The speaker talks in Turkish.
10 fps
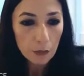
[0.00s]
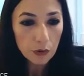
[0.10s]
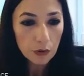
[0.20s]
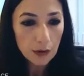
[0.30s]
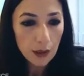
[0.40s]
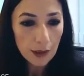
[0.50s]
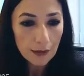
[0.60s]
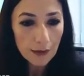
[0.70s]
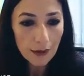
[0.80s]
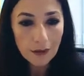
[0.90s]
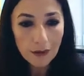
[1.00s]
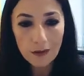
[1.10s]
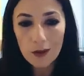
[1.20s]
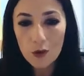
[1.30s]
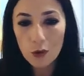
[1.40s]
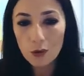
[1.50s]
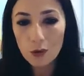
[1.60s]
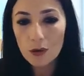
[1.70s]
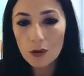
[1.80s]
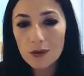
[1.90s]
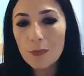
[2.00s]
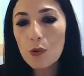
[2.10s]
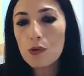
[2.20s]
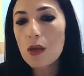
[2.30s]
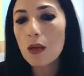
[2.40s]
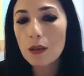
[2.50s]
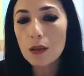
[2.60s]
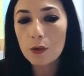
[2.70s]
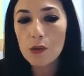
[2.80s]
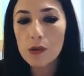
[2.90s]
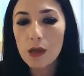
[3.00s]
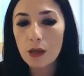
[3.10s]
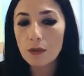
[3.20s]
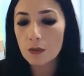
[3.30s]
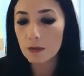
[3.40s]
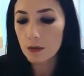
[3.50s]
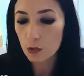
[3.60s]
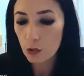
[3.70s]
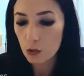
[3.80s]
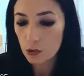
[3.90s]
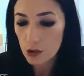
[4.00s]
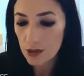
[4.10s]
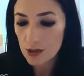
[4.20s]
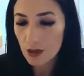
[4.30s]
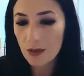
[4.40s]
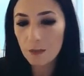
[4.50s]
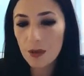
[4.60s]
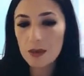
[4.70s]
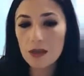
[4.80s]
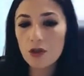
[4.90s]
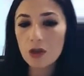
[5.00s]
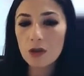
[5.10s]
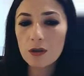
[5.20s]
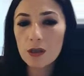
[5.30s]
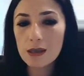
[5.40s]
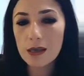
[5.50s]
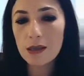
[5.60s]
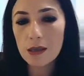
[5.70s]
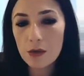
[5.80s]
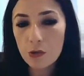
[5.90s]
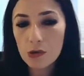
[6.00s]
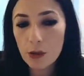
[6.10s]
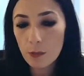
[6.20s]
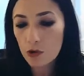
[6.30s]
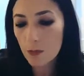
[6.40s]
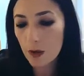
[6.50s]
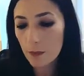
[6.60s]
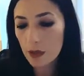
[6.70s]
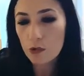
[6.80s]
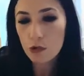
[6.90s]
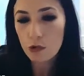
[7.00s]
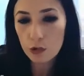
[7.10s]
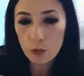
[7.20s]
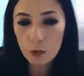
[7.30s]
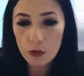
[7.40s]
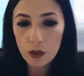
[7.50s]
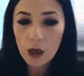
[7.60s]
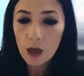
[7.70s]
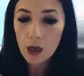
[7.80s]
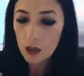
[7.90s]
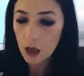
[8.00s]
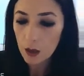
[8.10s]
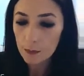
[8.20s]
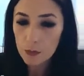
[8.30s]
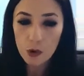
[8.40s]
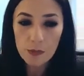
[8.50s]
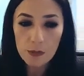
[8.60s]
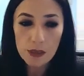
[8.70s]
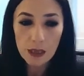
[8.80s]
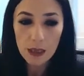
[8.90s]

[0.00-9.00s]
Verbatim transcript: Burada karakterlerin daha çok e, tip özelliği gösterdiğini de görürüz. E zaten ben seçkinlere sesleniyorsam o zaman benim üslubumunda ne yapmış olması